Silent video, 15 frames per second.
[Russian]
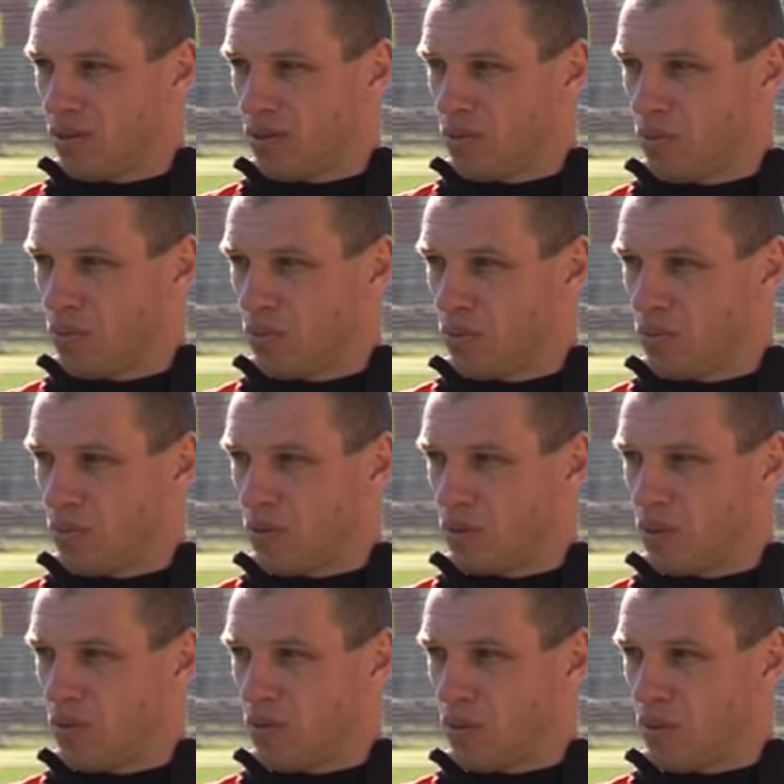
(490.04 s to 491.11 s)
не помню,
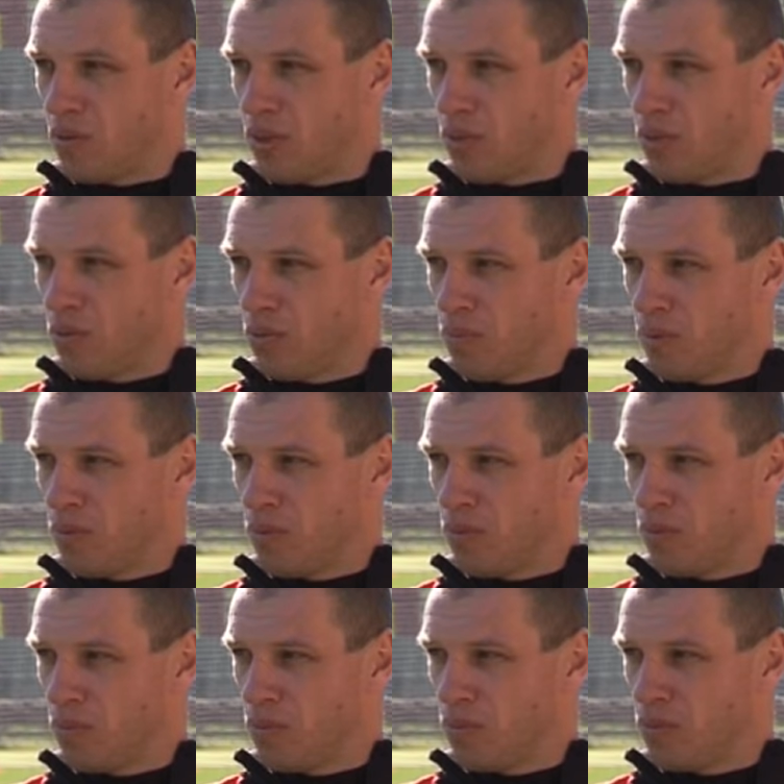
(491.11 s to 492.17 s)
99 году,
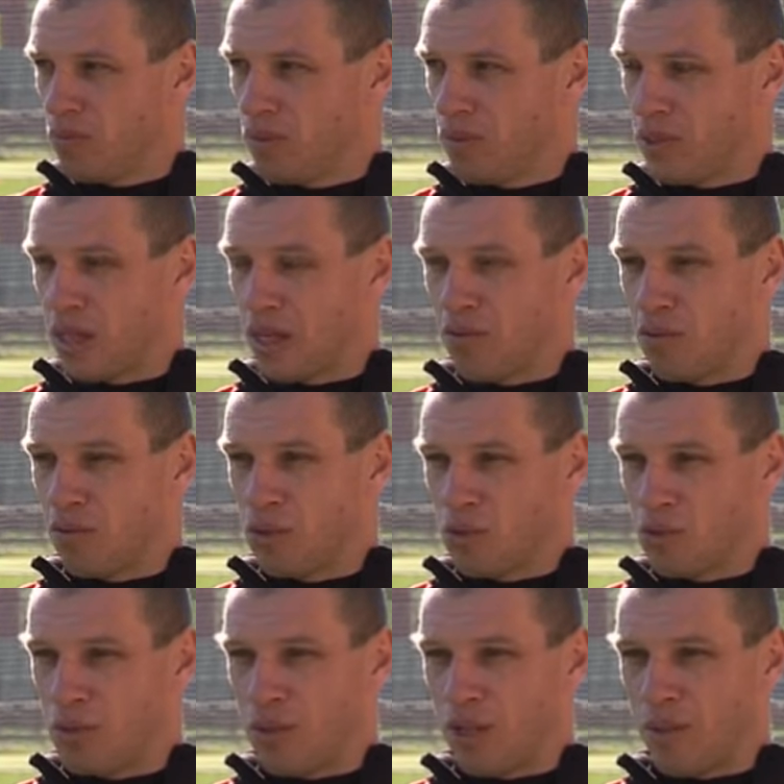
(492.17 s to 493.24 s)
по-моему, сыграли в ничью
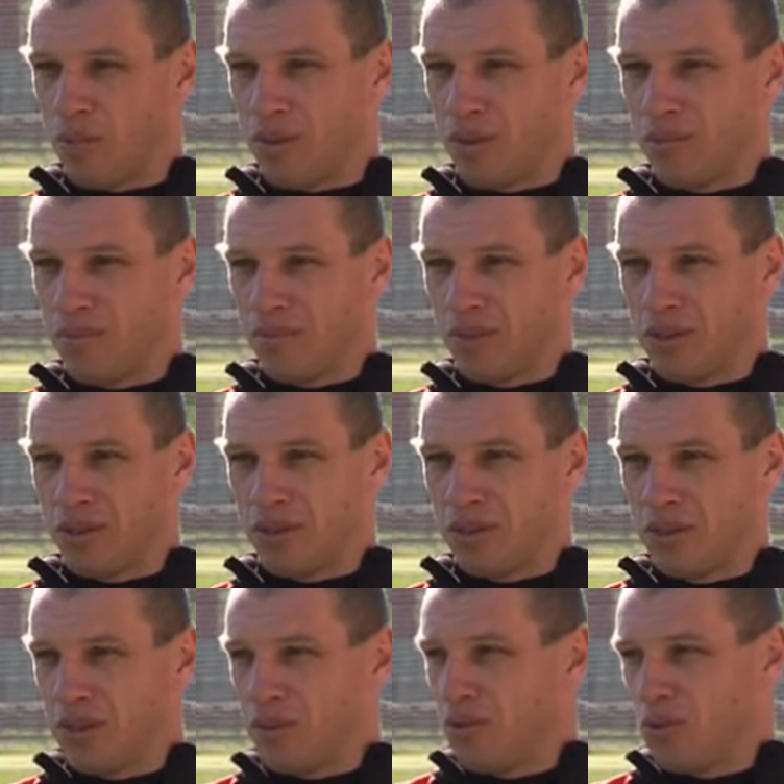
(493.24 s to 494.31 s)
с «Динамо»
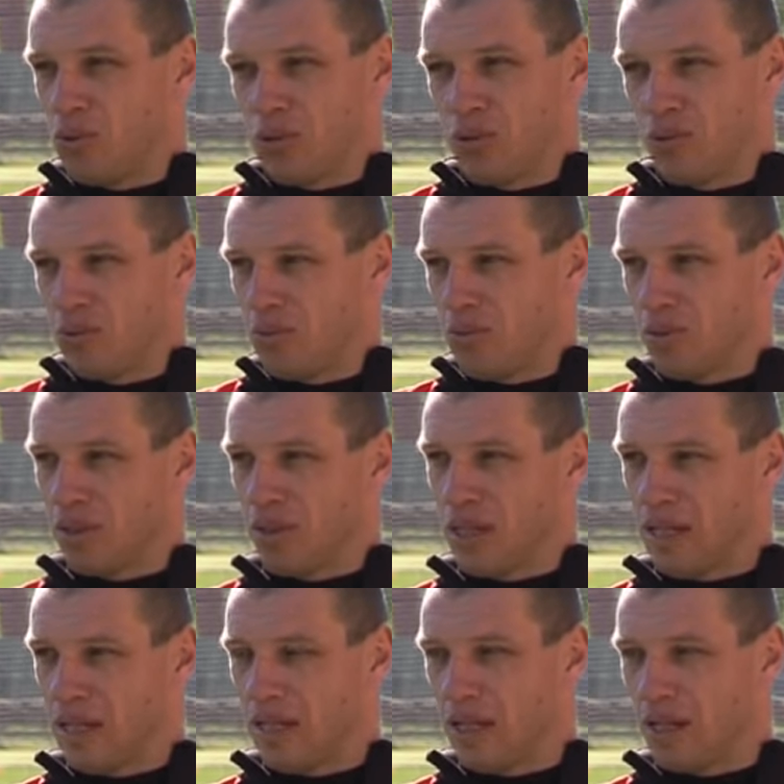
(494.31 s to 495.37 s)
1-1, то есть, ну,
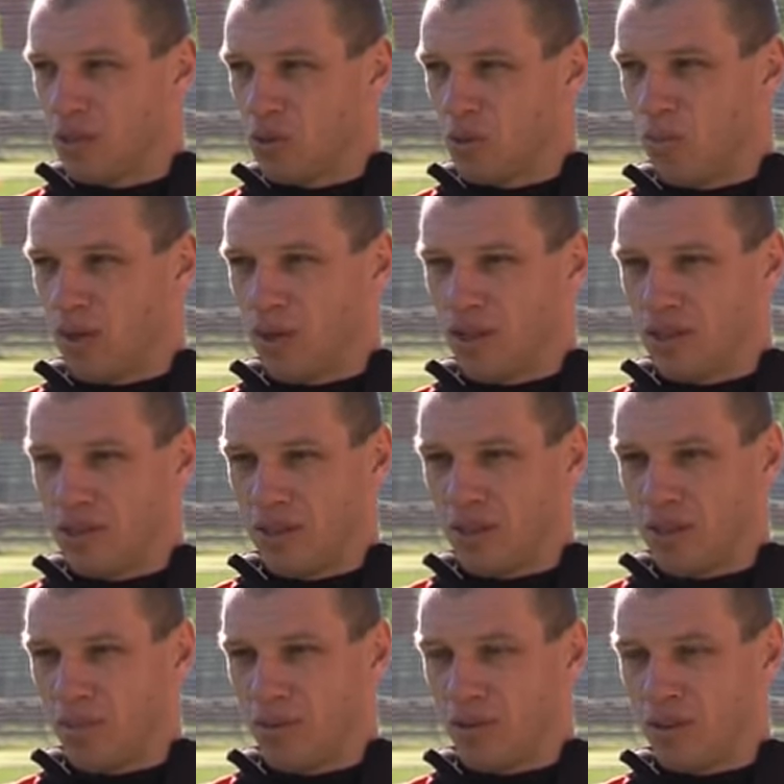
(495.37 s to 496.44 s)
особо радости
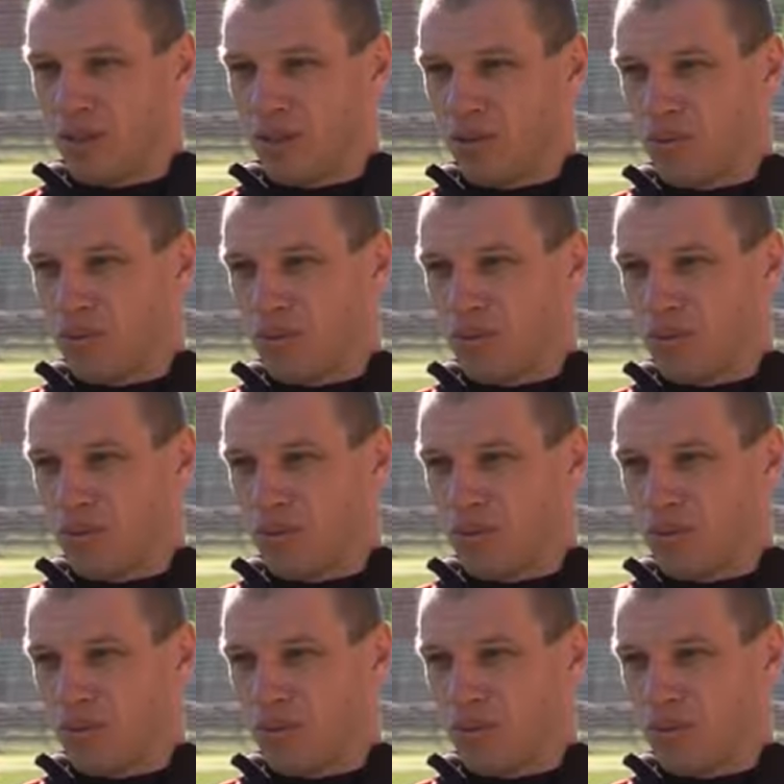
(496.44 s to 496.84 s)
не было, да, то